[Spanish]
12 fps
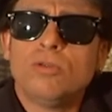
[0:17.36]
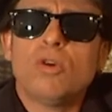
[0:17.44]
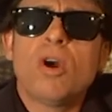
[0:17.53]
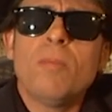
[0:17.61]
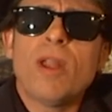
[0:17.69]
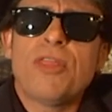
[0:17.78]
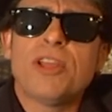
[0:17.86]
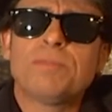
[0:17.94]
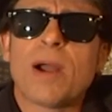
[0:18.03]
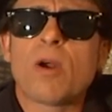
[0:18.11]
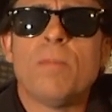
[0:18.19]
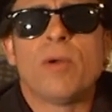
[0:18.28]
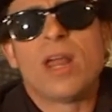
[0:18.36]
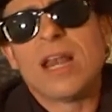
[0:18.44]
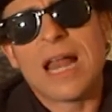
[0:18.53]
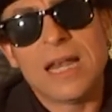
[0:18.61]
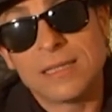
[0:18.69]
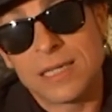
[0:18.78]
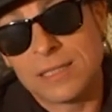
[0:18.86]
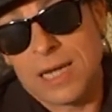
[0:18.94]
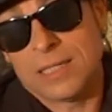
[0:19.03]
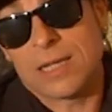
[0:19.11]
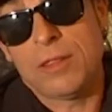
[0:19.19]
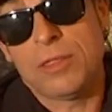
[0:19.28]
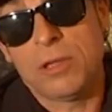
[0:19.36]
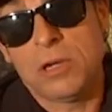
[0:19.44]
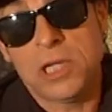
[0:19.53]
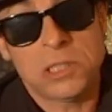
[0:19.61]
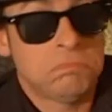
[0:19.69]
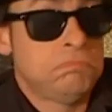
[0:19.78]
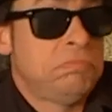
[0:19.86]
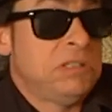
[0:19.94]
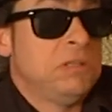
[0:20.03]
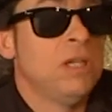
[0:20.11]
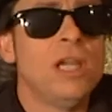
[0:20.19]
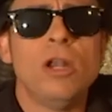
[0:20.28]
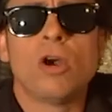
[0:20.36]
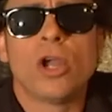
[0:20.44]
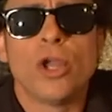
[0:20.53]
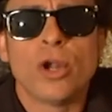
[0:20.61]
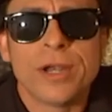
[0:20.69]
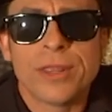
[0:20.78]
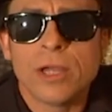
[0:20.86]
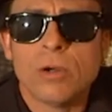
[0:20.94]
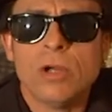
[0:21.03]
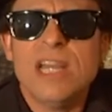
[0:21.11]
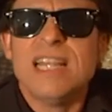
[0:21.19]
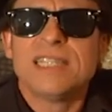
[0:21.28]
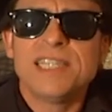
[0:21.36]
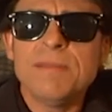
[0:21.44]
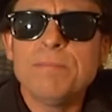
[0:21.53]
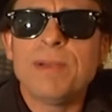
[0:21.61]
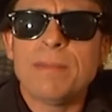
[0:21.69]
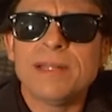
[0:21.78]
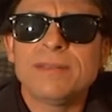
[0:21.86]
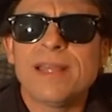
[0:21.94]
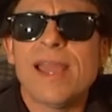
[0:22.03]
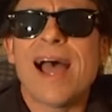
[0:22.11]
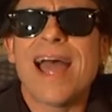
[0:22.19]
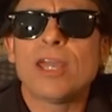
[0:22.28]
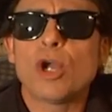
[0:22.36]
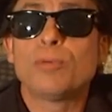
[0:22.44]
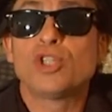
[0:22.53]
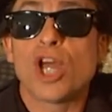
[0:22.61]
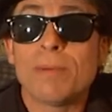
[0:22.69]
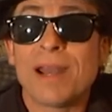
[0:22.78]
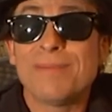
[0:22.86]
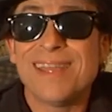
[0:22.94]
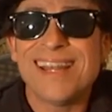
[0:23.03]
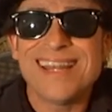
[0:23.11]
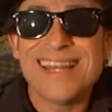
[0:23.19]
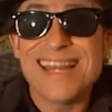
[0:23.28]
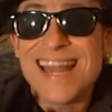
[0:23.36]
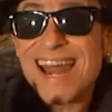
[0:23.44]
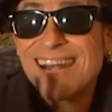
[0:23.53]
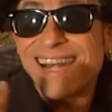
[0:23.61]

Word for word: ¿tú cómo lo haces para componer las letras de las canciones? y lo que yo les digo, simplemente hay que observar bien la